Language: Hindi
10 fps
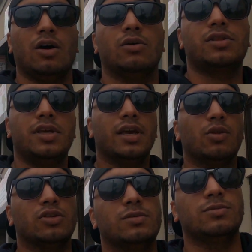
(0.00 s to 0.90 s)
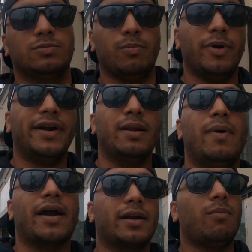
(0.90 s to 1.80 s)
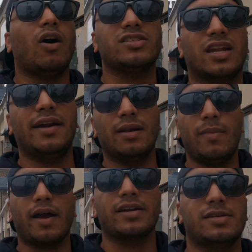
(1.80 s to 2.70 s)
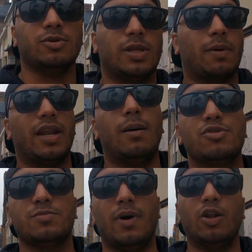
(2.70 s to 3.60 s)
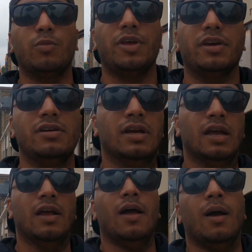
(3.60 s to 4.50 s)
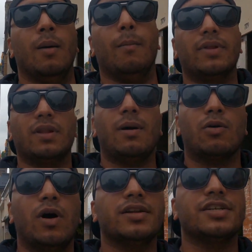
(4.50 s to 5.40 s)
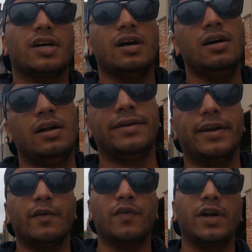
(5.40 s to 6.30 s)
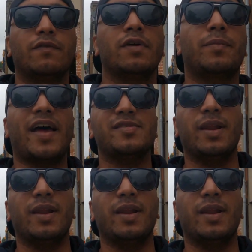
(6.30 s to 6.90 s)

होती है तो रिटेल मार्केट बहुत सारे रिटेल मार्केट्स हैं सबके नाम मुझे मालूम नहीं है मतलब आपको हर जगह डिफरेंट डिफरेंट प्राइस